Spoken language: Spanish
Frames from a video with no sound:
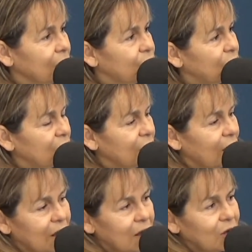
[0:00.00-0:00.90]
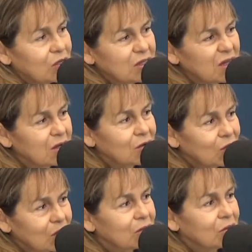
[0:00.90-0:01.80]
porque ya lo que
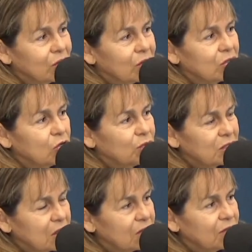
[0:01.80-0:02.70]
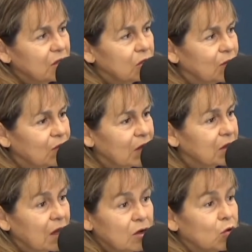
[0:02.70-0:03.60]
tengo no me sirve, no me
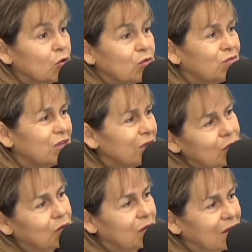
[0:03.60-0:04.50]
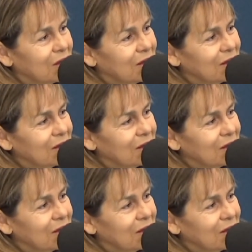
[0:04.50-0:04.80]
basta, no lo veo. ¿ah?